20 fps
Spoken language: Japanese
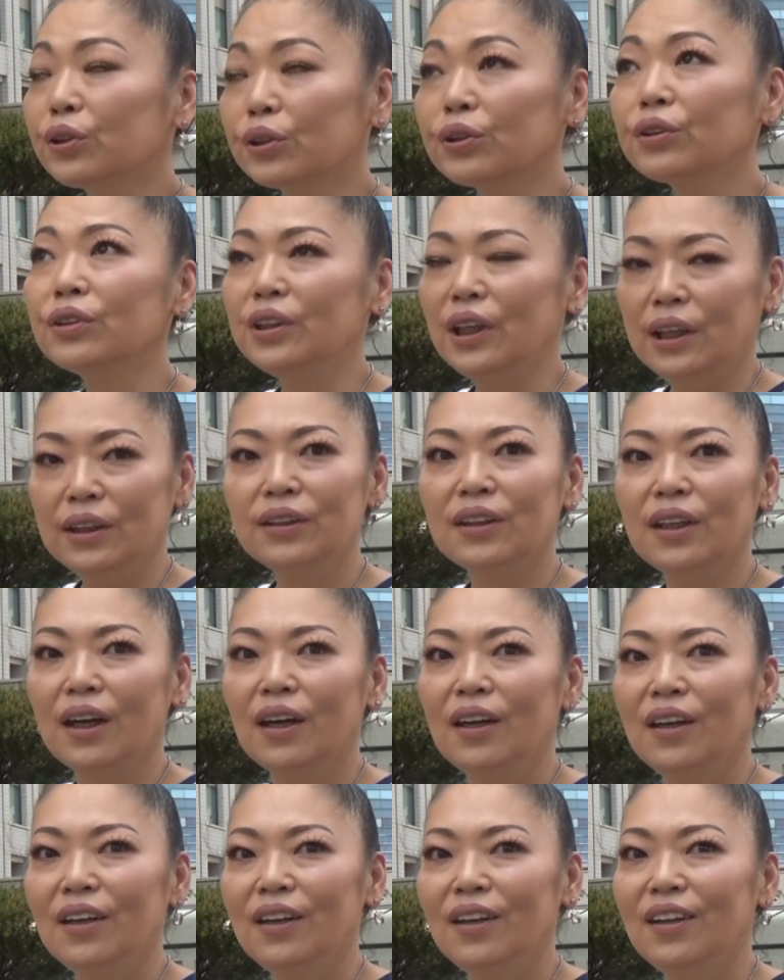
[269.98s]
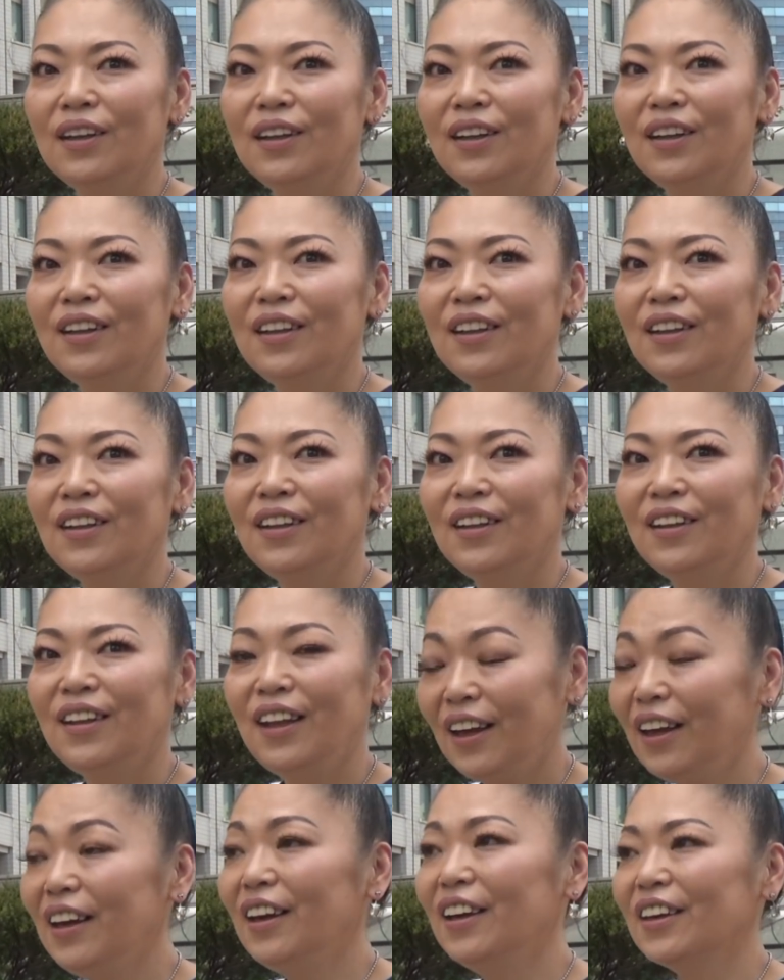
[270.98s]
すぐでした
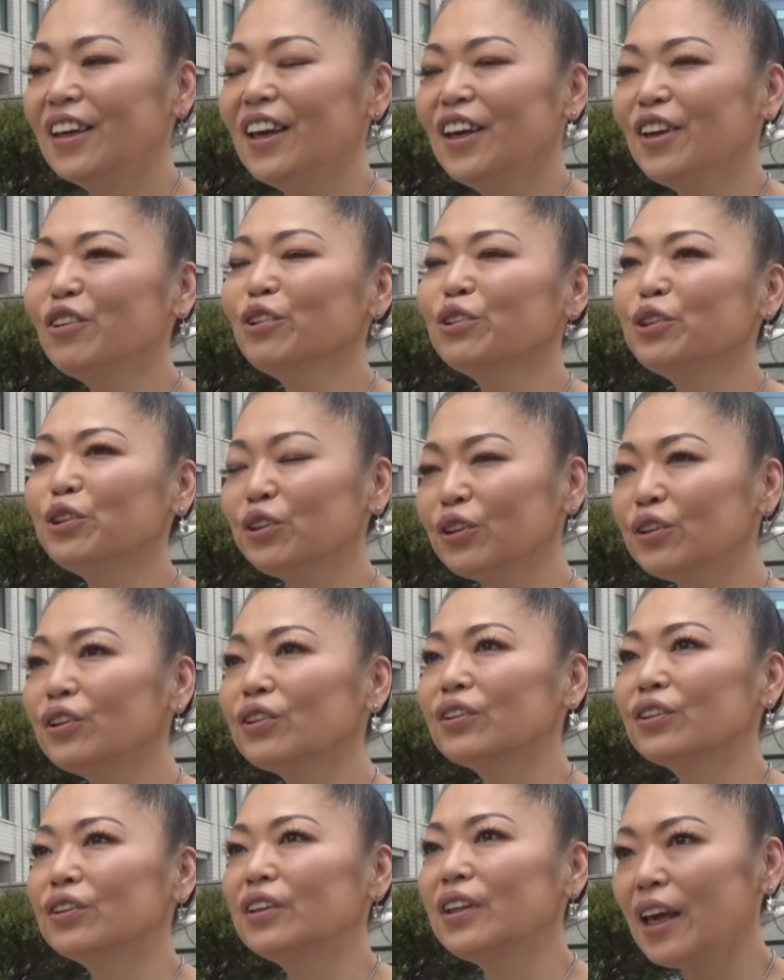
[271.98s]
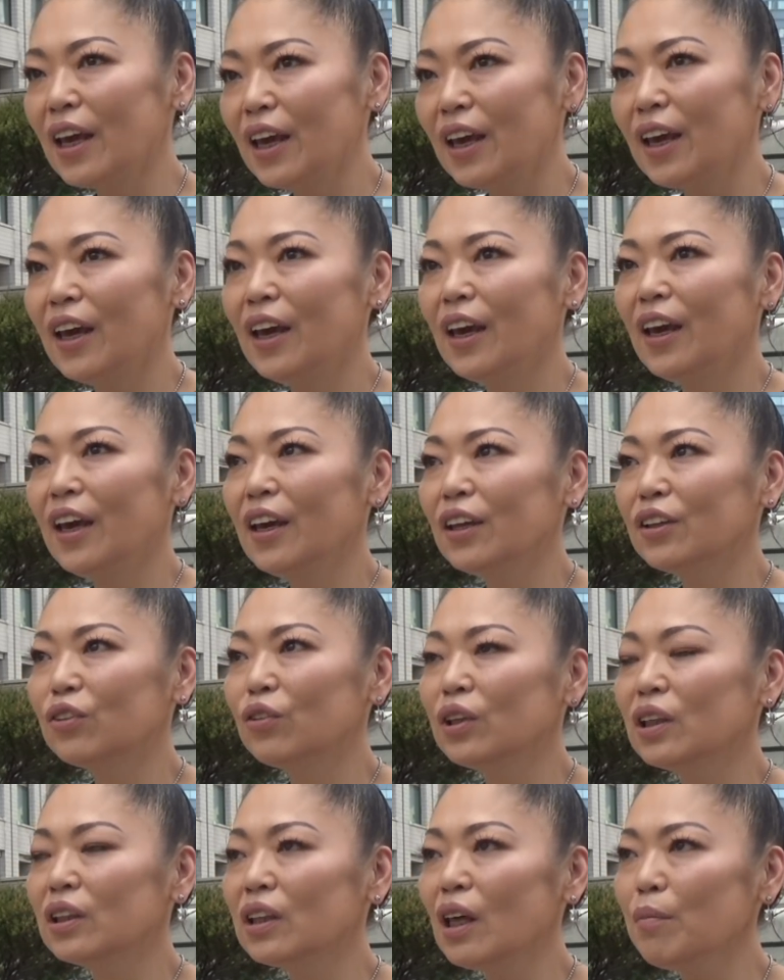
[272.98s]
はい結構すぐで、えっ
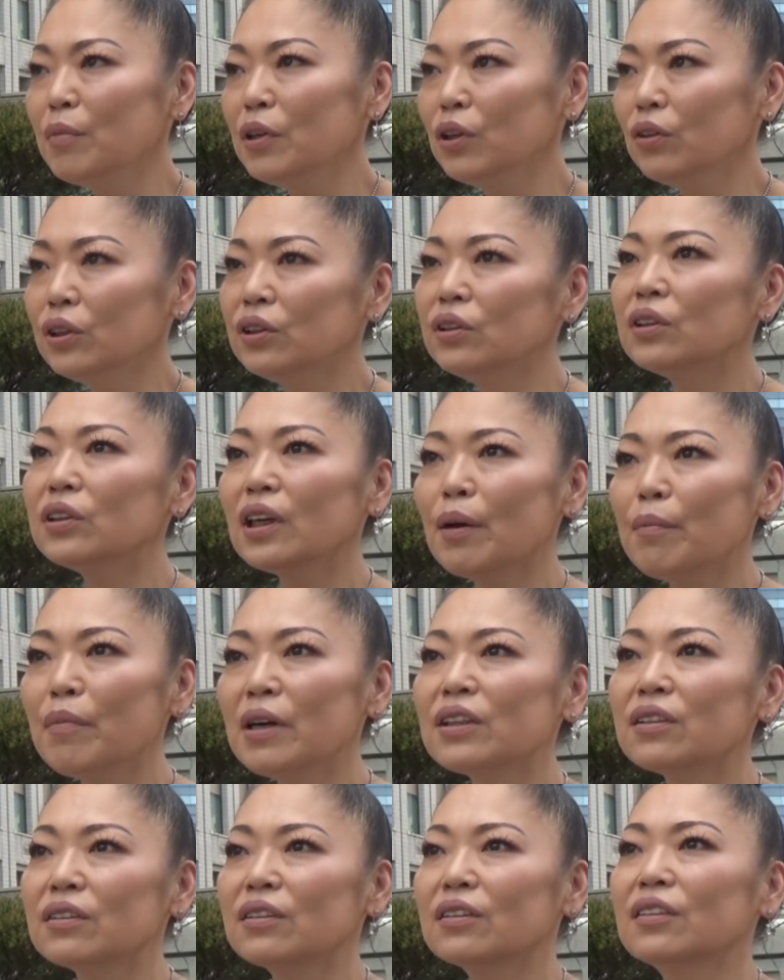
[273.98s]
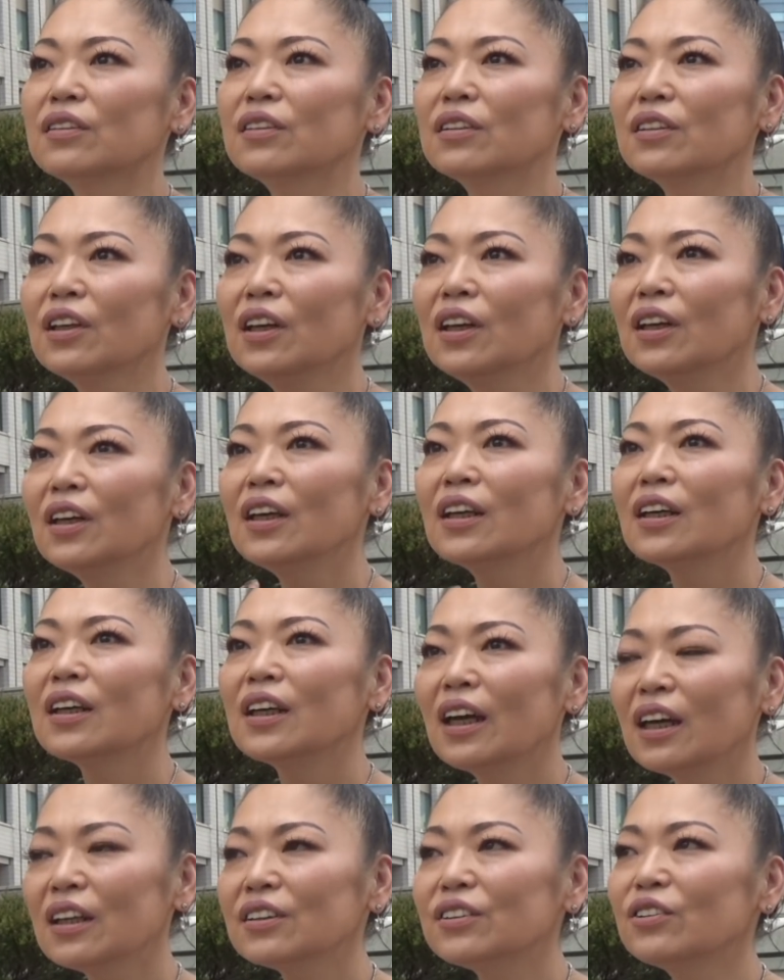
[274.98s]
と、痛みの質がまず
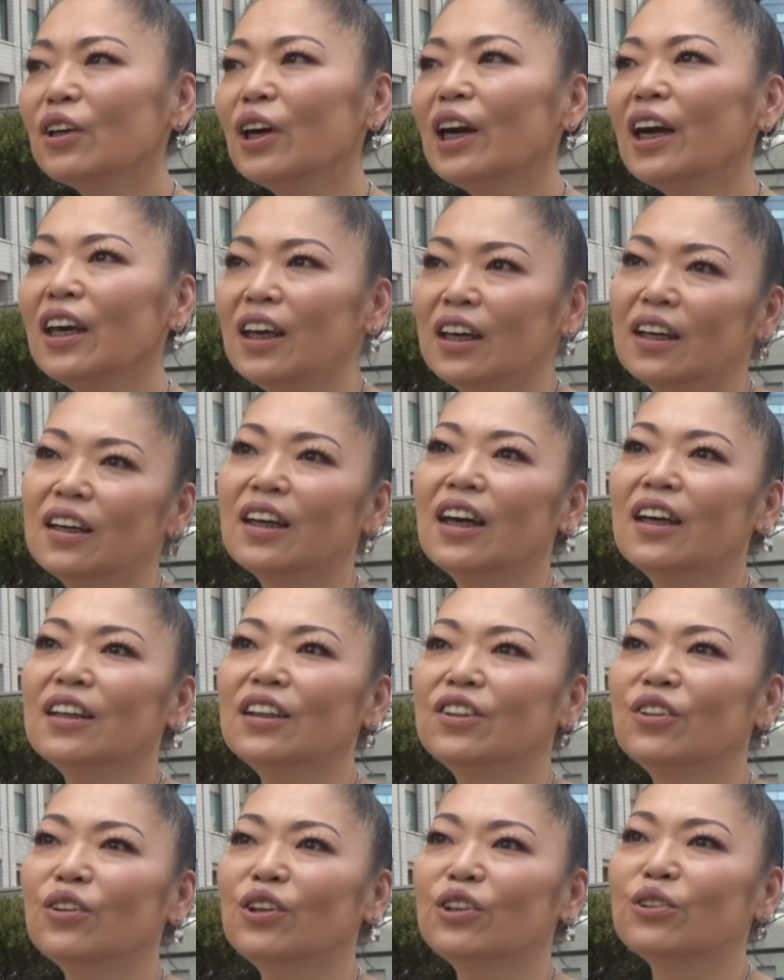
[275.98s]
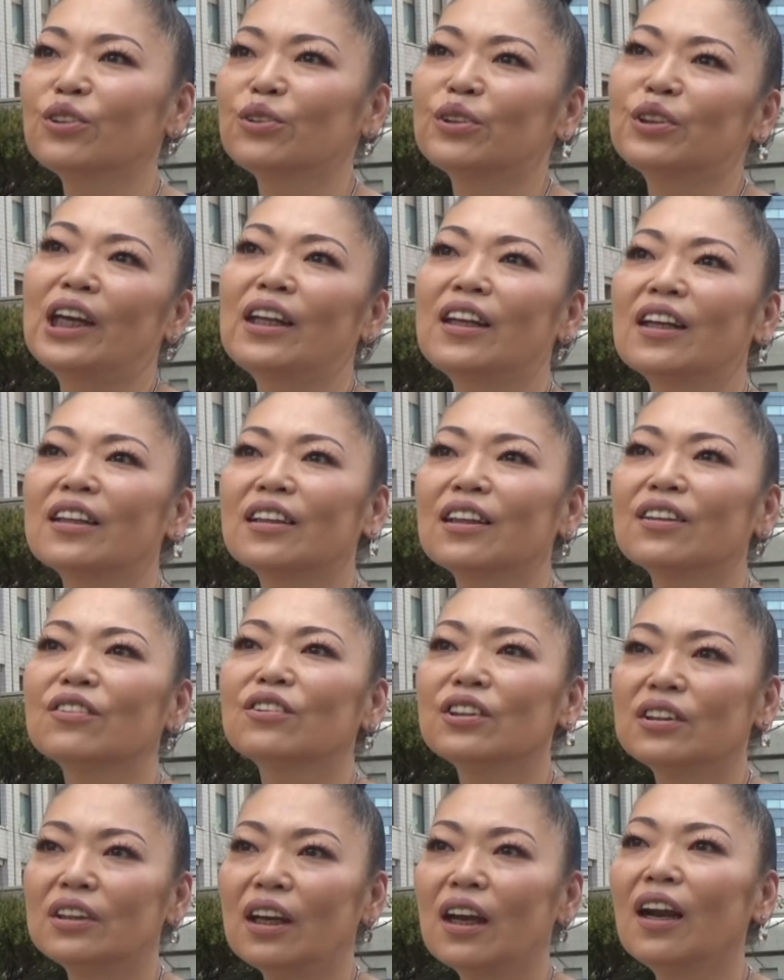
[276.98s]
ガラスの破片がひどい状態だったと
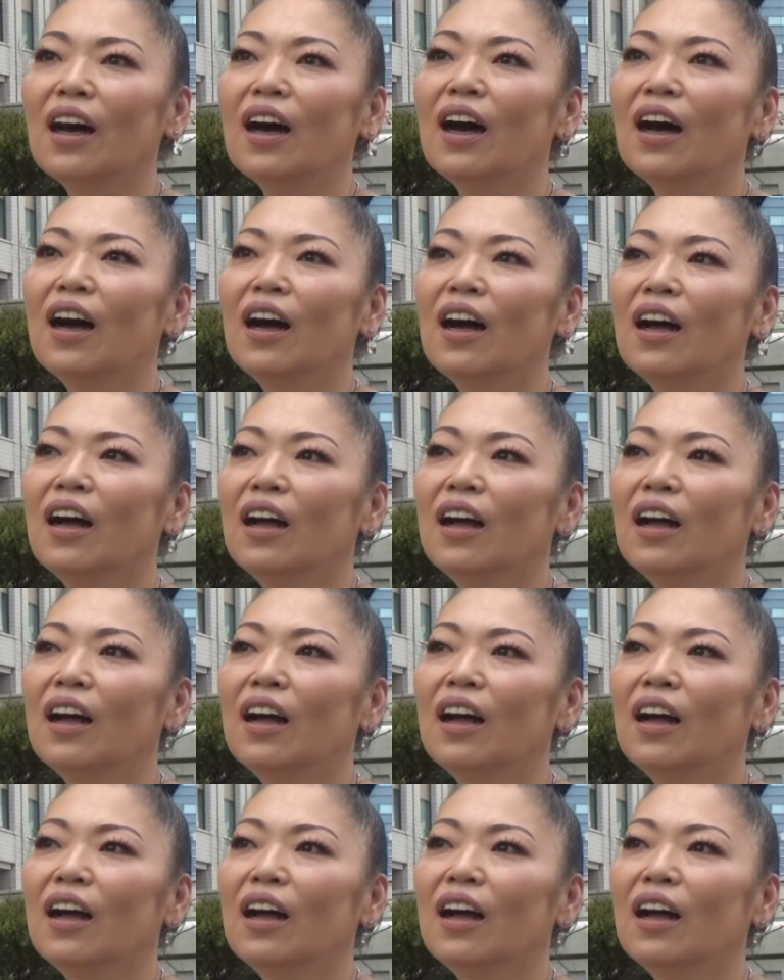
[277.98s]
したら